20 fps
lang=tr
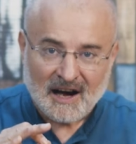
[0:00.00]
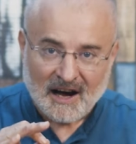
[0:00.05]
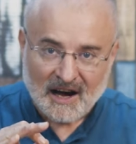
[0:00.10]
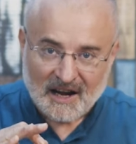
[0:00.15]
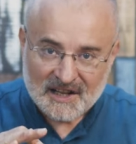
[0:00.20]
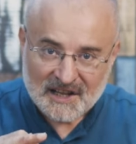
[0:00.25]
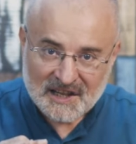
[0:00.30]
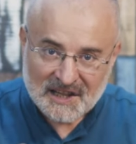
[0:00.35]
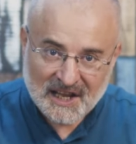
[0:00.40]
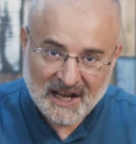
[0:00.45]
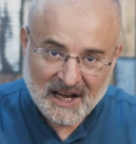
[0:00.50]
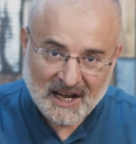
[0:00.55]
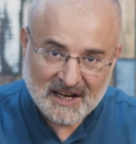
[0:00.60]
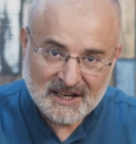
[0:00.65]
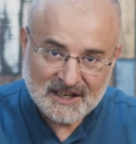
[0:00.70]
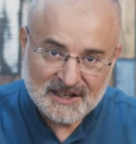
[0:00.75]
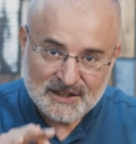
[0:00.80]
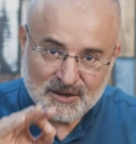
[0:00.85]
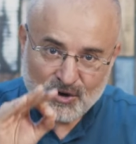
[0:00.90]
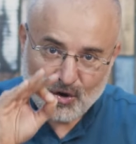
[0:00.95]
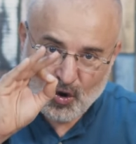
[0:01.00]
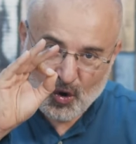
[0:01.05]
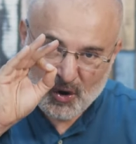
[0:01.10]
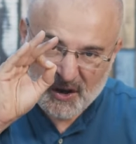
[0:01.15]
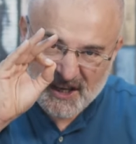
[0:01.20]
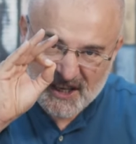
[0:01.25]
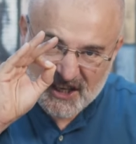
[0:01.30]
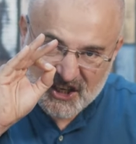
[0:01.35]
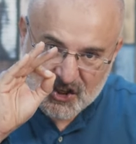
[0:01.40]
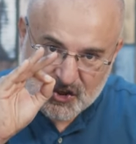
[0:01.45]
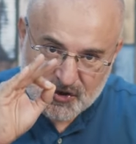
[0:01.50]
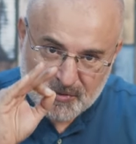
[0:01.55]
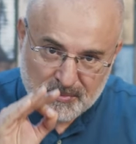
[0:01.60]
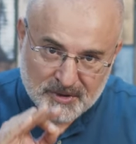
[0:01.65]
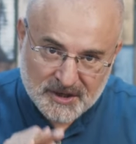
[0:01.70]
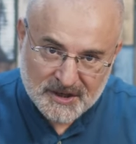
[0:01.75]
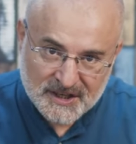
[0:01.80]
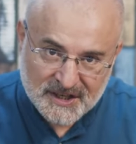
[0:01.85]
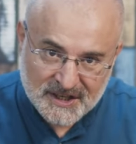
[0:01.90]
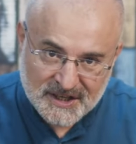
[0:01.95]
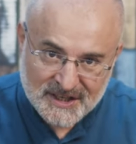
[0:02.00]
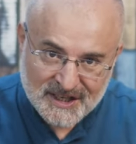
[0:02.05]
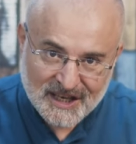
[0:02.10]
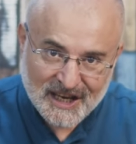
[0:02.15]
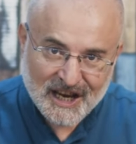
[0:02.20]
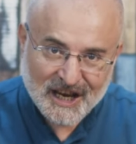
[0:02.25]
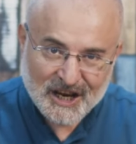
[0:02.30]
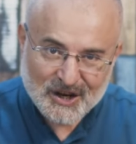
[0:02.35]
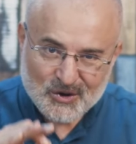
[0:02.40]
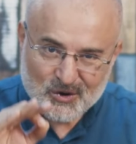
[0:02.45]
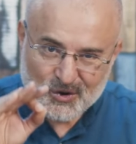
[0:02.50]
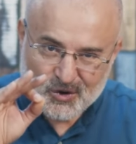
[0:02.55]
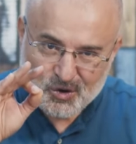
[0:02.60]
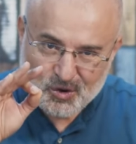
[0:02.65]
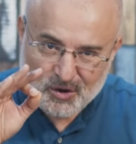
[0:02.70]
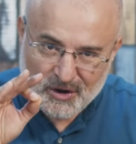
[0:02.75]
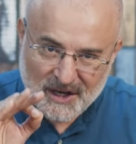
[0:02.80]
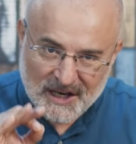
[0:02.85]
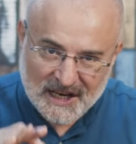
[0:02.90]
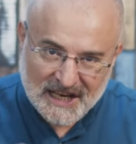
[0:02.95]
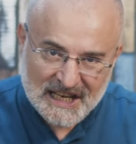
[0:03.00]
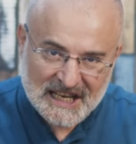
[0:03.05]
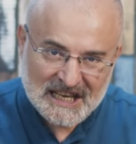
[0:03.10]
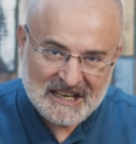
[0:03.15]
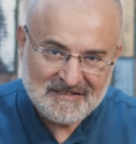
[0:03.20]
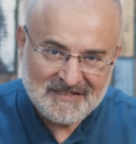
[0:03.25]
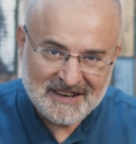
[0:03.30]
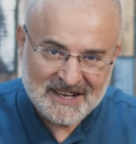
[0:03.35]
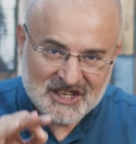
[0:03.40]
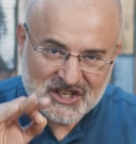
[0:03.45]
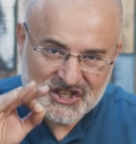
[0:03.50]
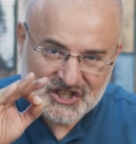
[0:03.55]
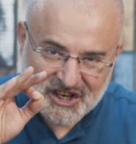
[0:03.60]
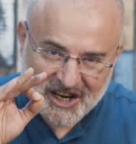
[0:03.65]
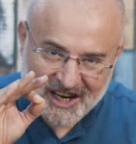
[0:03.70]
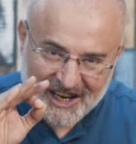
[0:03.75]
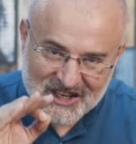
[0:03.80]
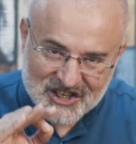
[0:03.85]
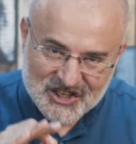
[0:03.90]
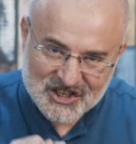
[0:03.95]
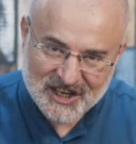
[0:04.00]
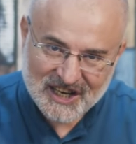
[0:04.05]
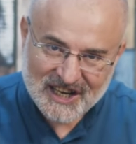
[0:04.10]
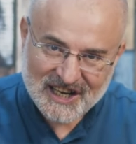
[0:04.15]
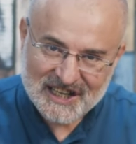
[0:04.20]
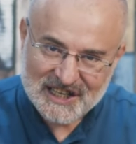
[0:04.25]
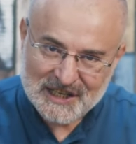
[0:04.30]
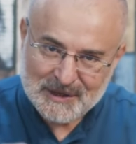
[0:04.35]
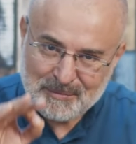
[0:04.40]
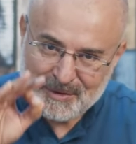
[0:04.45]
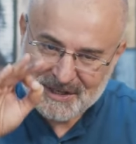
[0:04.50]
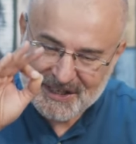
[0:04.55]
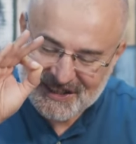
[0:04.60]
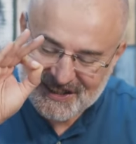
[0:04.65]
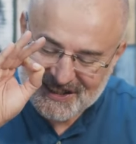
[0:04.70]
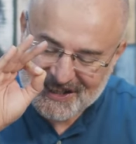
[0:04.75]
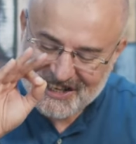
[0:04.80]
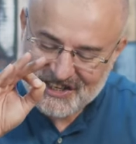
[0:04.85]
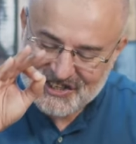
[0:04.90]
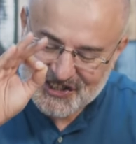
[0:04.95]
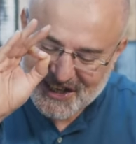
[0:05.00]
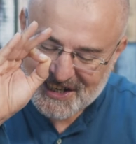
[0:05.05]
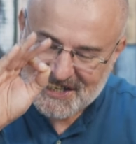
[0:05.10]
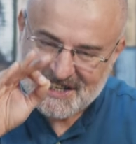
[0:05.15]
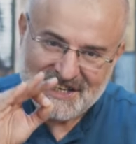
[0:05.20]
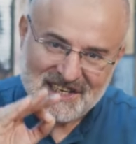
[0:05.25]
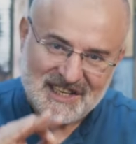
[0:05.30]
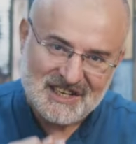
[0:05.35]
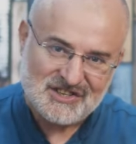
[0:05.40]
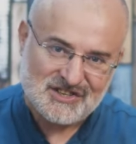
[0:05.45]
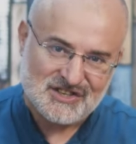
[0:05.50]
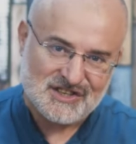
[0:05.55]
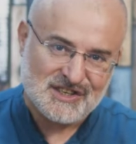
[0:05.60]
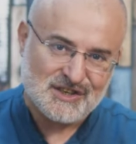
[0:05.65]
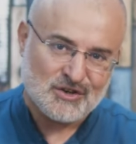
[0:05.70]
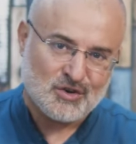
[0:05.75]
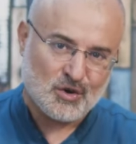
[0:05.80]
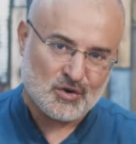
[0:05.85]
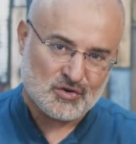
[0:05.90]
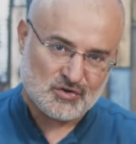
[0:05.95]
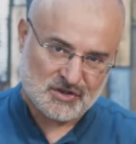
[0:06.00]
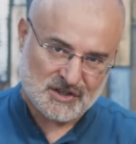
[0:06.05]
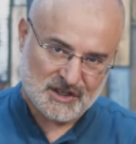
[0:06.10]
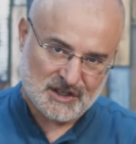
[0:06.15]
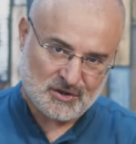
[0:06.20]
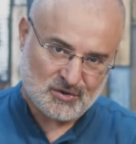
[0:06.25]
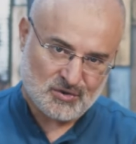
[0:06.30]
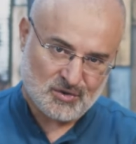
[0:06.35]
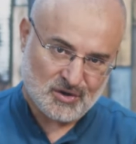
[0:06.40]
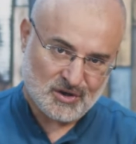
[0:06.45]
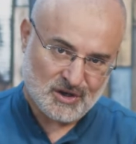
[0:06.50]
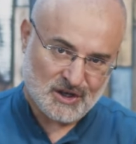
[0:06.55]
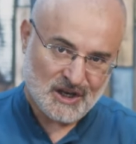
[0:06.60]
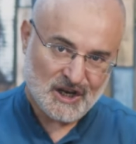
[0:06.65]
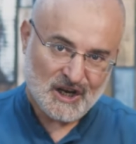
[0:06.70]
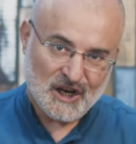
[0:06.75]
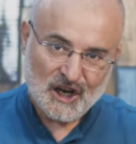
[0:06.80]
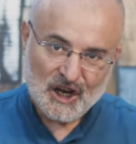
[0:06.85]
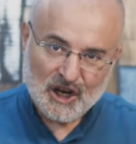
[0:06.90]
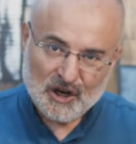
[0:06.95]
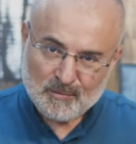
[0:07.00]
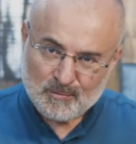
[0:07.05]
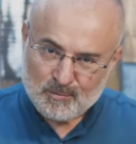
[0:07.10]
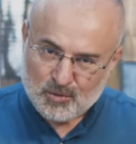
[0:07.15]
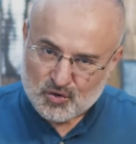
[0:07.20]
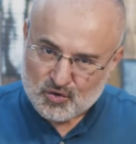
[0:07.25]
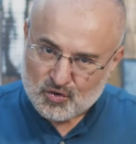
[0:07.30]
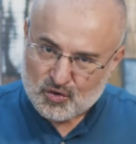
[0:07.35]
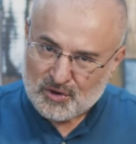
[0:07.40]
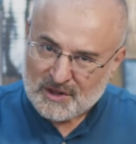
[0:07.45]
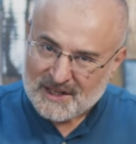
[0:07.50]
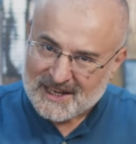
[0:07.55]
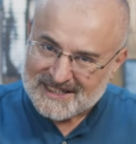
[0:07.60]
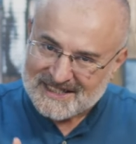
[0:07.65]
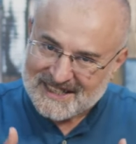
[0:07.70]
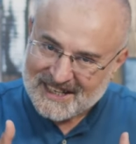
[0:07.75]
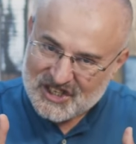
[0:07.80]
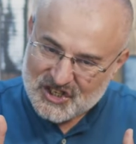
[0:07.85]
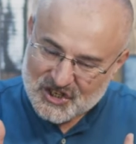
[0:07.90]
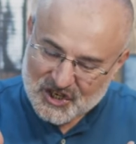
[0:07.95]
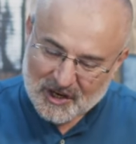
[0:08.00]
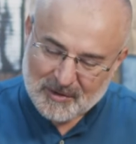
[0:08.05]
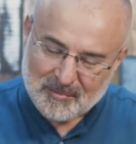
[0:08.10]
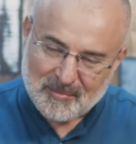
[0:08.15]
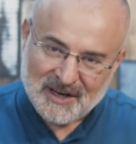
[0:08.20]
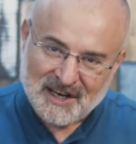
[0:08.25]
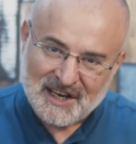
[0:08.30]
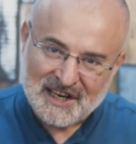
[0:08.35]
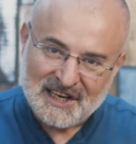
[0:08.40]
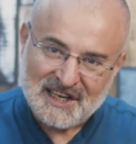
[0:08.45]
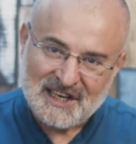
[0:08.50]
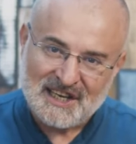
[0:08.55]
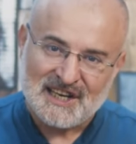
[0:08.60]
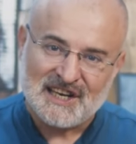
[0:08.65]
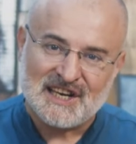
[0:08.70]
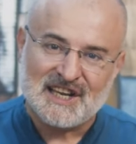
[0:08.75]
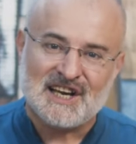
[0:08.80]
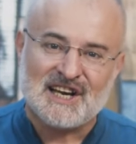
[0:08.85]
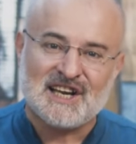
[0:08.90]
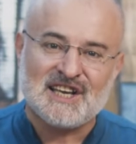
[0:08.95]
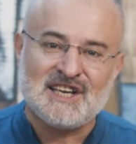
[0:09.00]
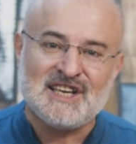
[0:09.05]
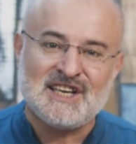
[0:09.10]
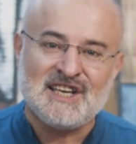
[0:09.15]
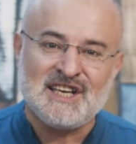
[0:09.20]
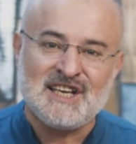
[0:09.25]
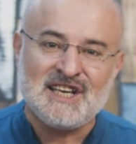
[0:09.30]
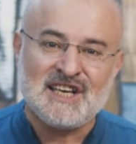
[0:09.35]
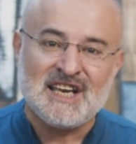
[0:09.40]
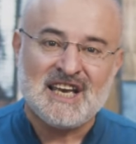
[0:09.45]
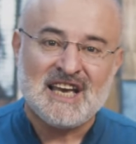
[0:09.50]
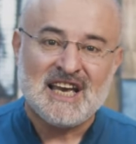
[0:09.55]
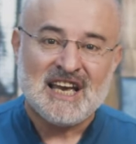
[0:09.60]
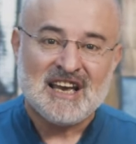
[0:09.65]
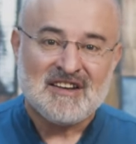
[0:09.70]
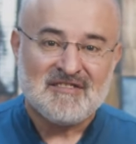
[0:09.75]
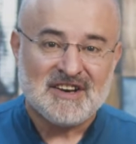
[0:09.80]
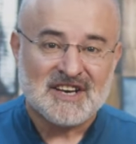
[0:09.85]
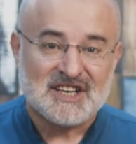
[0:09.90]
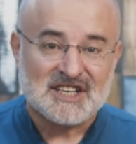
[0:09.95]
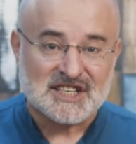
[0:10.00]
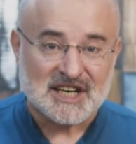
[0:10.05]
Allah'ın o isminin külli ve şaşalı bir tecellisini gösteriyor. Bununla da cemal ilahi ve